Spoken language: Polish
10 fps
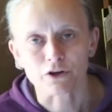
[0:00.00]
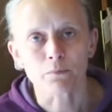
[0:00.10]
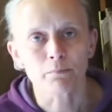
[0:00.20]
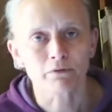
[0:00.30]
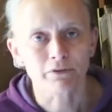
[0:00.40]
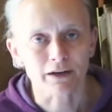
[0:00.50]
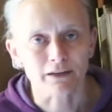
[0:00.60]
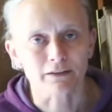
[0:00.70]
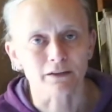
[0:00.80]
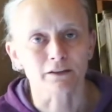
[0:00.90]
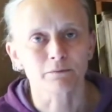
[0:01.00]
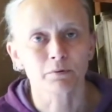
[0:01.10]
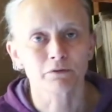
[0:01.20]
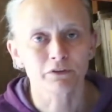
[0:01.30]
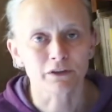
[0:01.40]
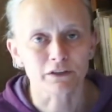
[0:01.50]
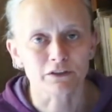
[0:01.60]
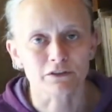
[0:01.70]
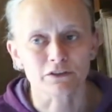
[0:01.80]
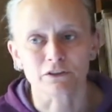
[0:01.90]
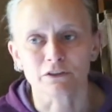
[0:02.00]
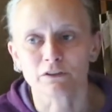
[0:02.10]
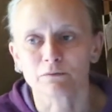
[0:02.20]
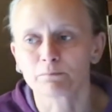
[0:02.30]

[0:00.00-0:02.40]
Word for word: opowiadań, powieści,